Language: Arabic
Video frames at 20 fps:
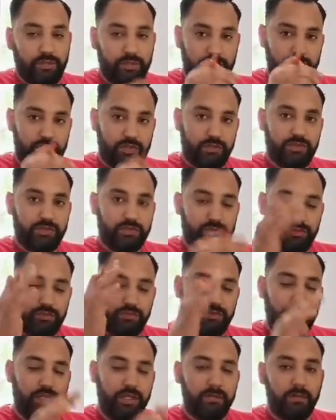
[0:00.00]
يعني جاو سكنوا
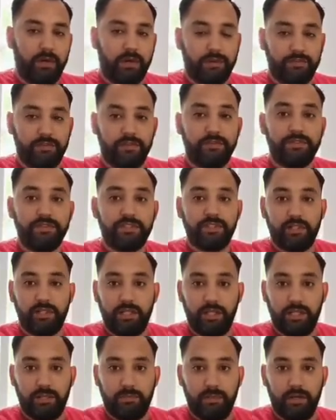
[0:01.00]
في العماره في نفس
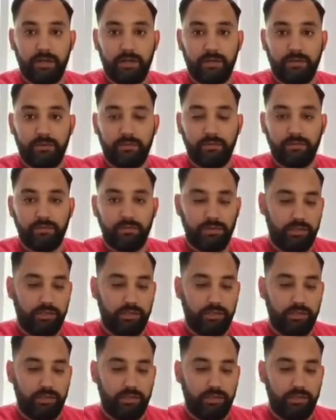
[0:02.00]
العماره